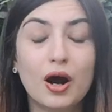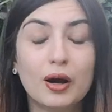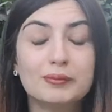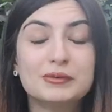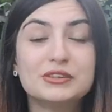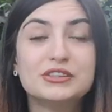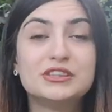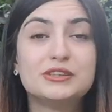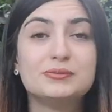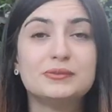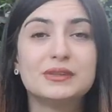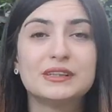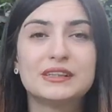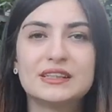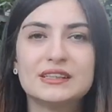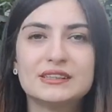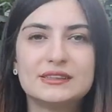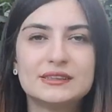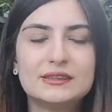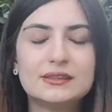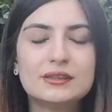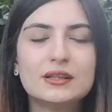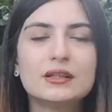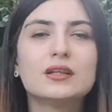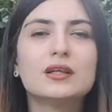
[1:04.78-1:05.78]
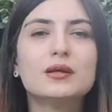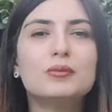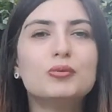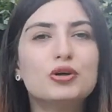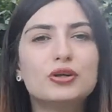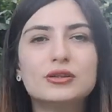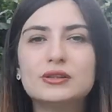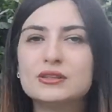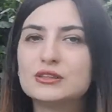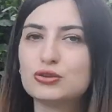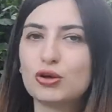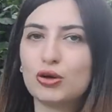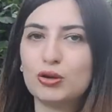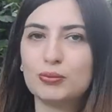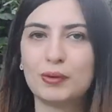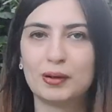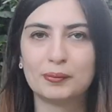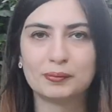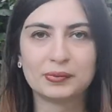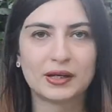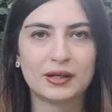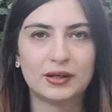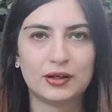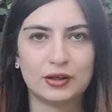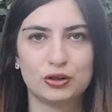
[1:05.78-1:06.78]
Ama şimdi kesinlikle mühendis
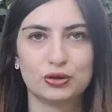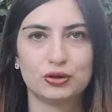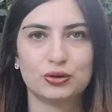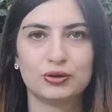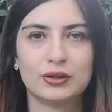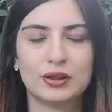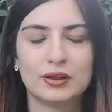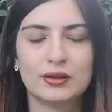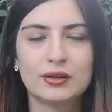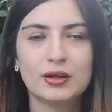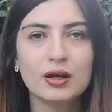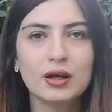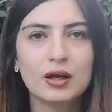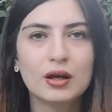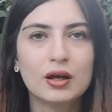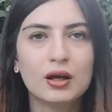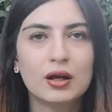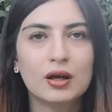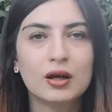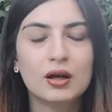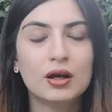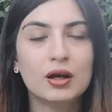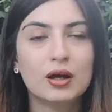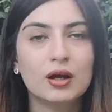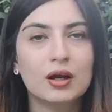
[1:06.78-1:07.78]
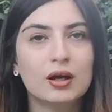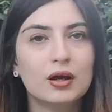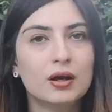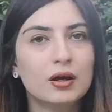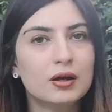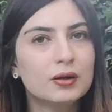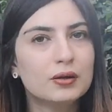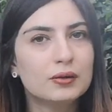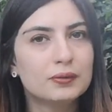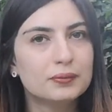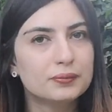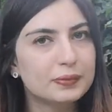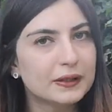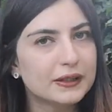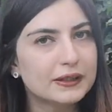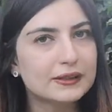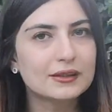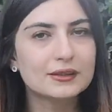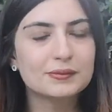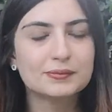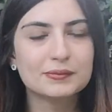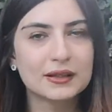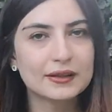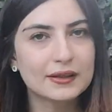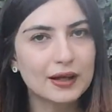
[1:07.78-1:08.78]
olmam gerekiyor dedi.
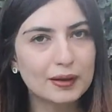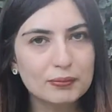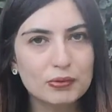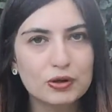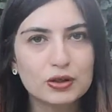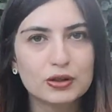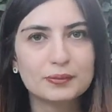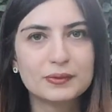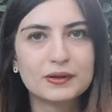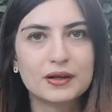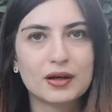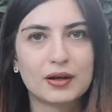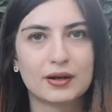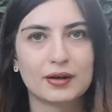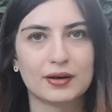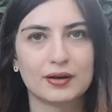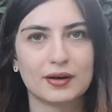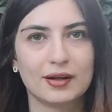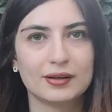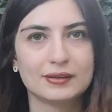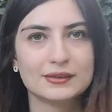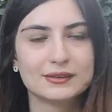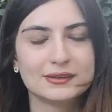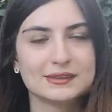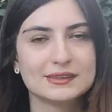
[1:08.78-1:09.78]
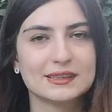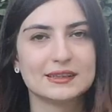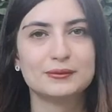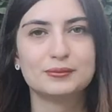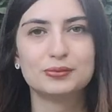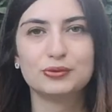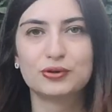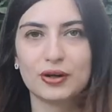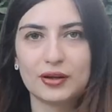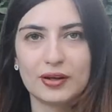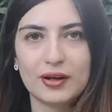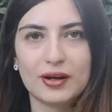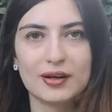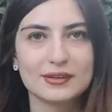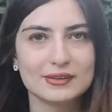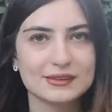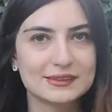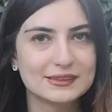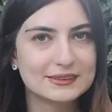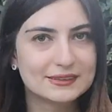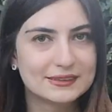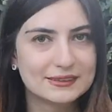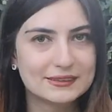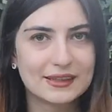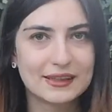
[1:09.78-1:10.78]
Peki dedim neden böyle bir karar aldınız? Hani bu kararı
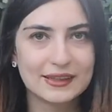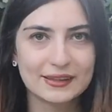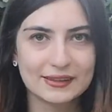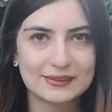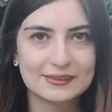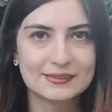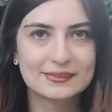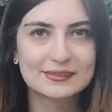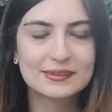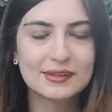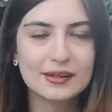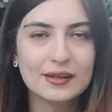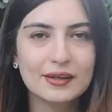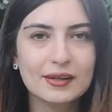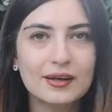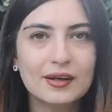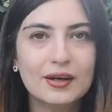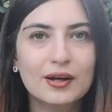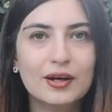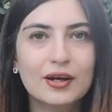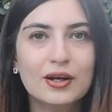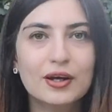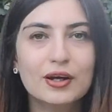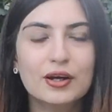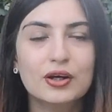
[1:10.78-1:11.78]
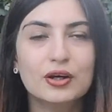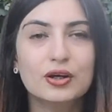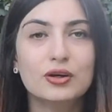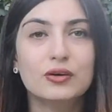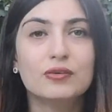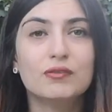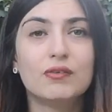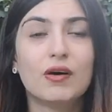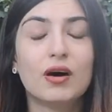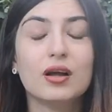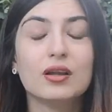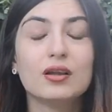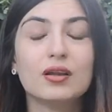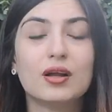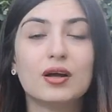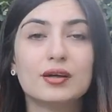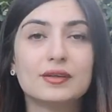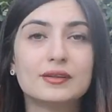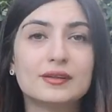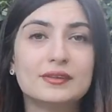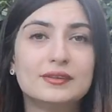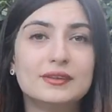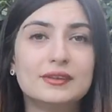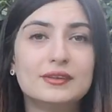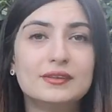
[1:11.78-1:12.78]
sizi ne itti?
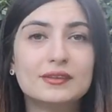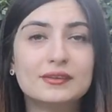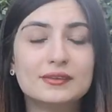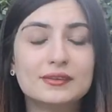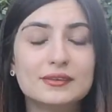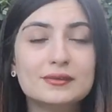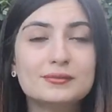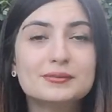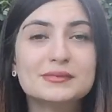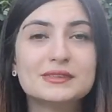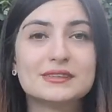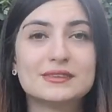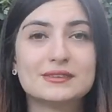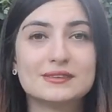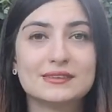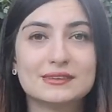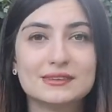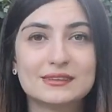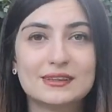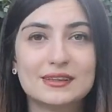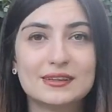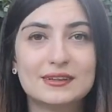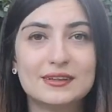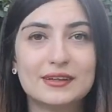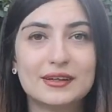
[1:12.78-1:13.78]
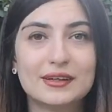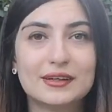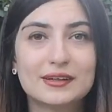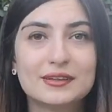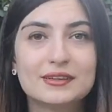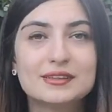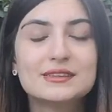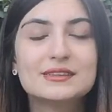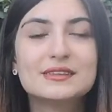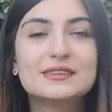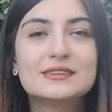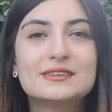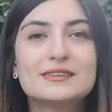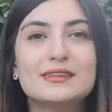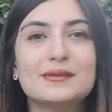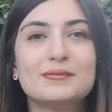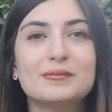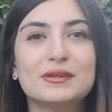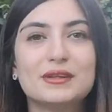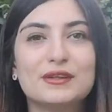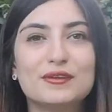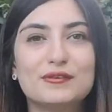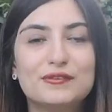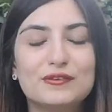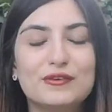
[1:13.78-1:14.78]
Vallahi dedi inanır mısınız dedi. Kız
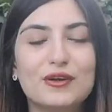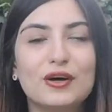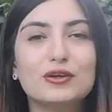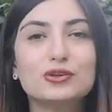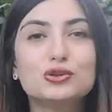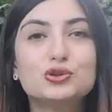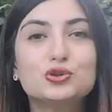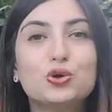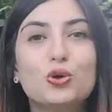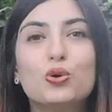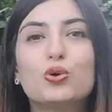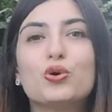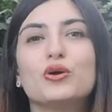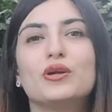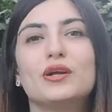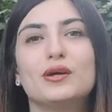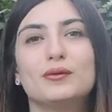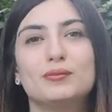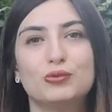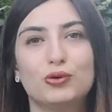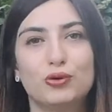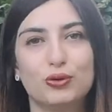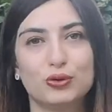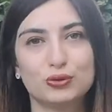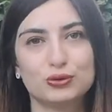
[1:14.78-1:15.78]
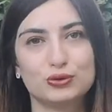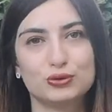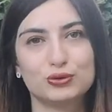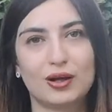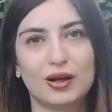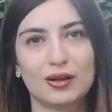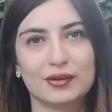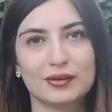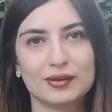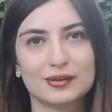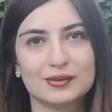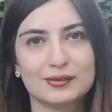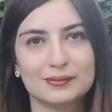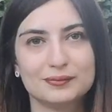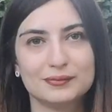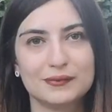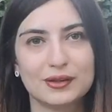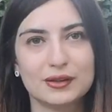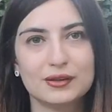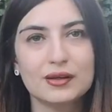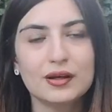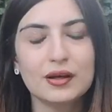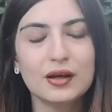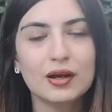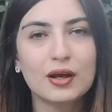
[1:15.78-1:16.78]
istemede falan çok önemli olduğunu anladım
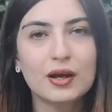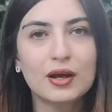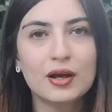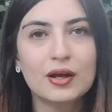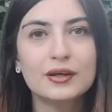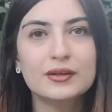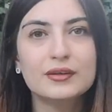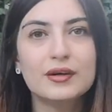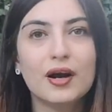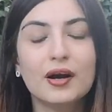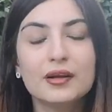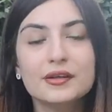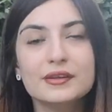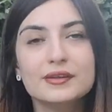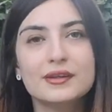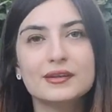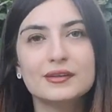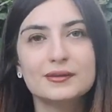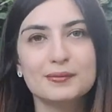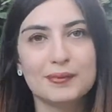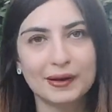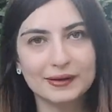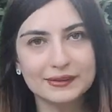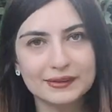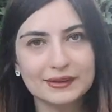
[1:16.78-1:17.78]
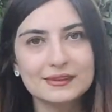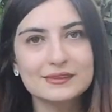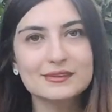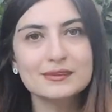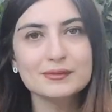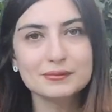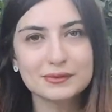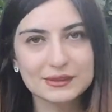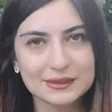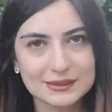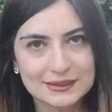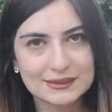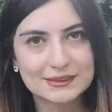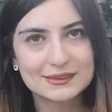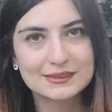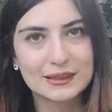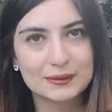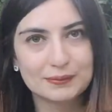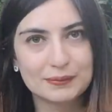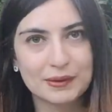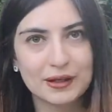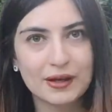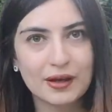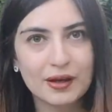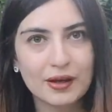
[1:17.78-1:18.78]
dedi. Yani dedi ben gittim kız
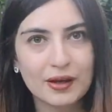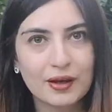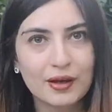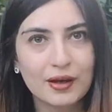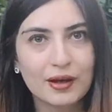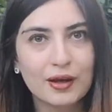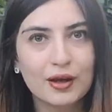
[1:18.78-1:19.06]
istemeye.